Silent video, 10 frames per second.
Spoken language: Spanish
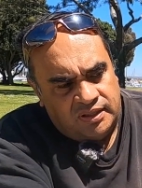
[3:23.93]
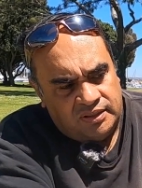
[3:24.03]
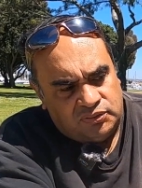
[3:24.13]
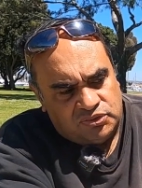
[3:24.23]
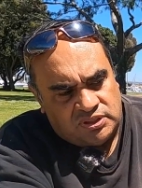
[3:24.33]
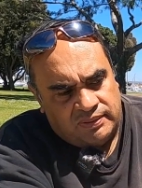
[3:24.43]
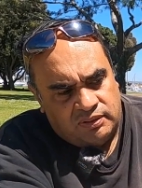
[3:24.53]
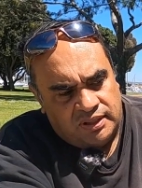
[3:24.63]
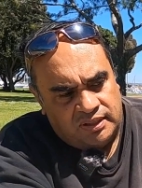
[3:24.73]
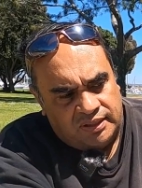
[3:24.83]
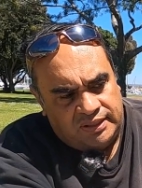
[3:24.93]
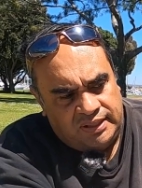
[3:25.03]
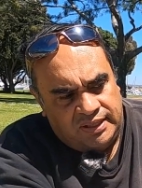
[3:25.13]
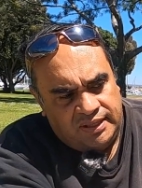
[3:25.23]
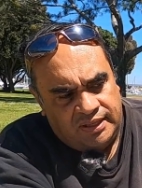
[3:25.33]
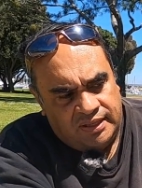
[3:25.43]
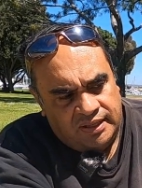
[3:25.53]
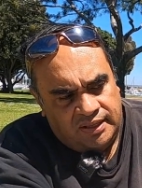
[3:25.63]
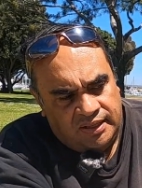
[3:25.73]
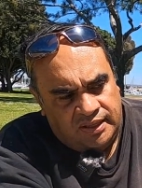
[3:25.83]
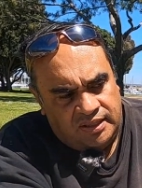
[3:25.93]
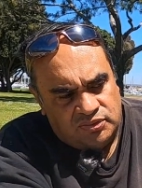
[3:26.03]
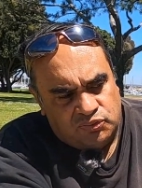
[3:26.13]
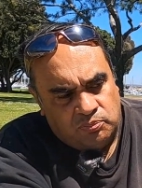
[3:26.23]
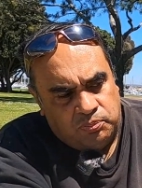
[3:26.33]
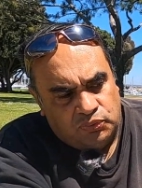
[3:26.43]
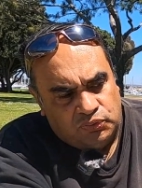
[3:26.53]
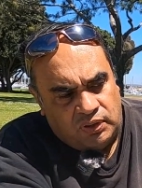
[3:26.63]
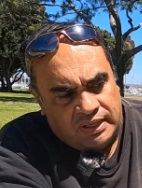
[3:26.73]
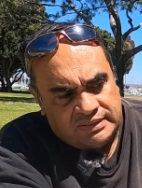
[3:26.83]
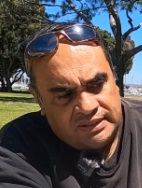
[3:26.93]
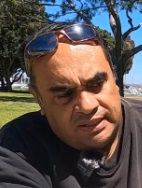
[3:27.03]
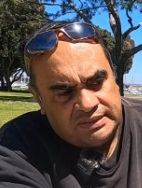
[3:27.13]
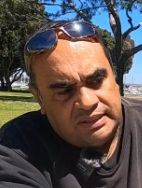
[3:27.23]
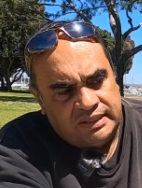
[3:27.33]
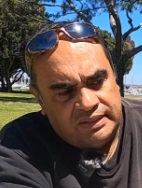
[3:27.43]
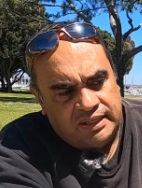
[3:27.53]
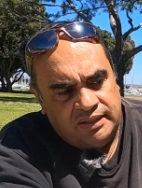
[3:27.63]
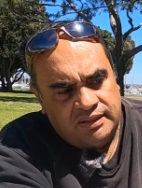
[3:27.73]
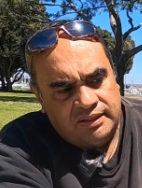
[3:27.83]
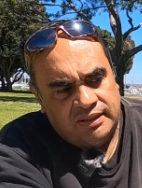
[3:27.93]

retroescadora gire en su punto hacia la izquierda